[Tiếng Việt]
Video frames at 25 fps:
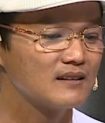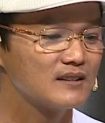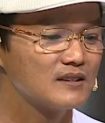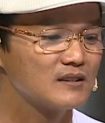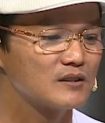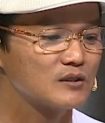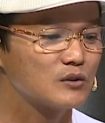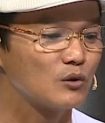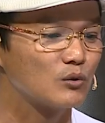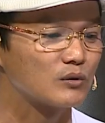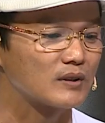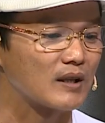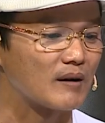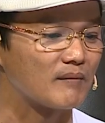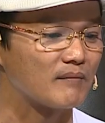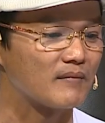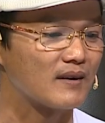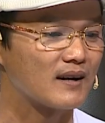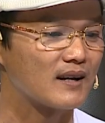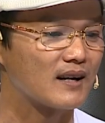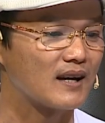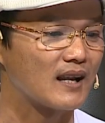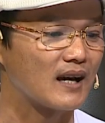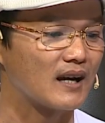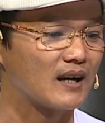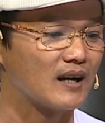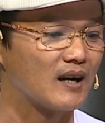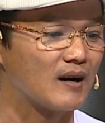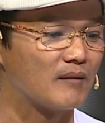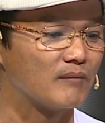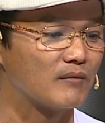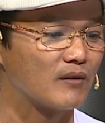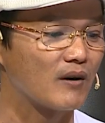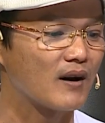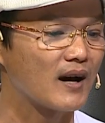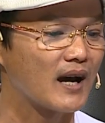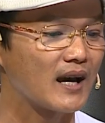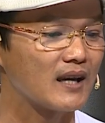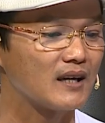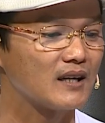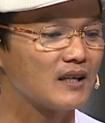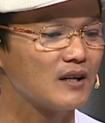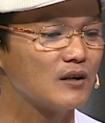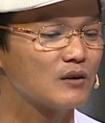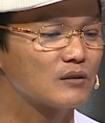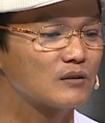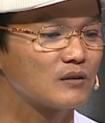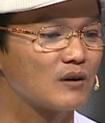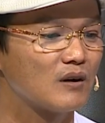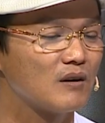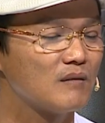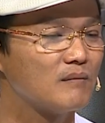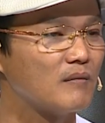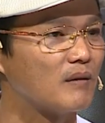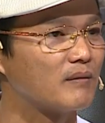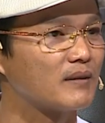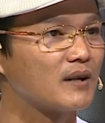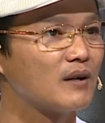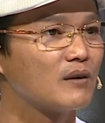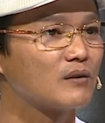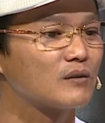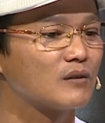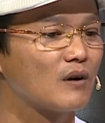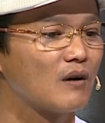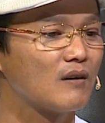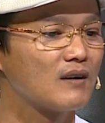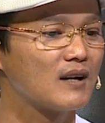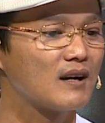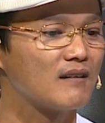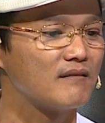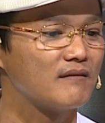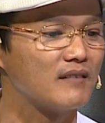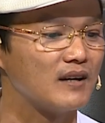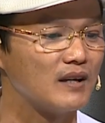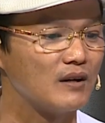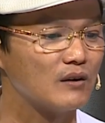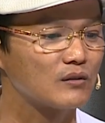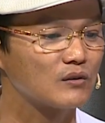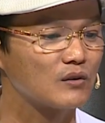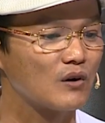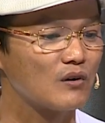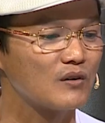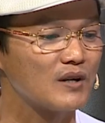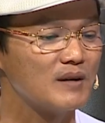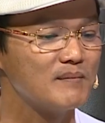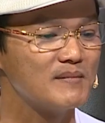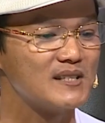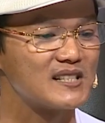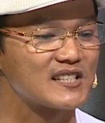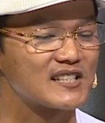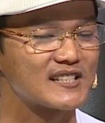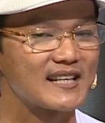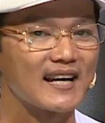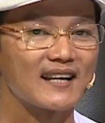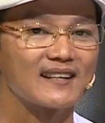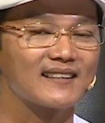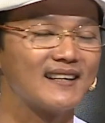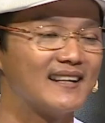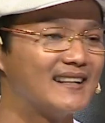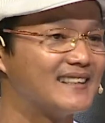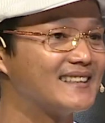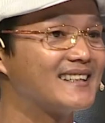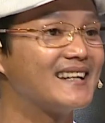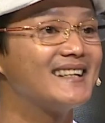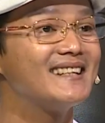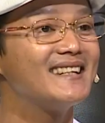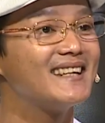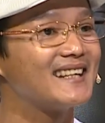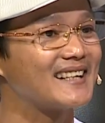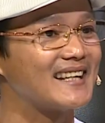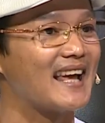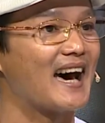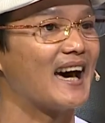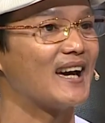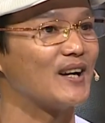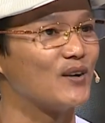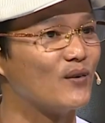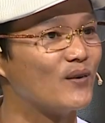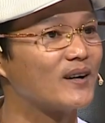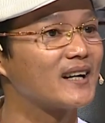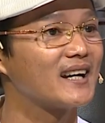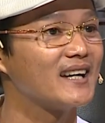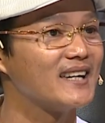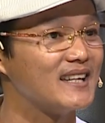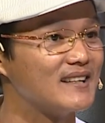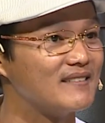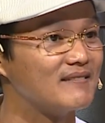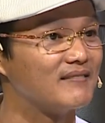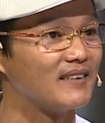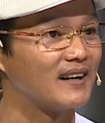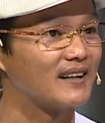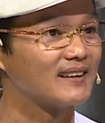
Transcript: sưu tầm á, là gồm có hai cái yếu tố một cái yếu tố là về yếu tố để mình xác định cái niên đại của cái hiện vật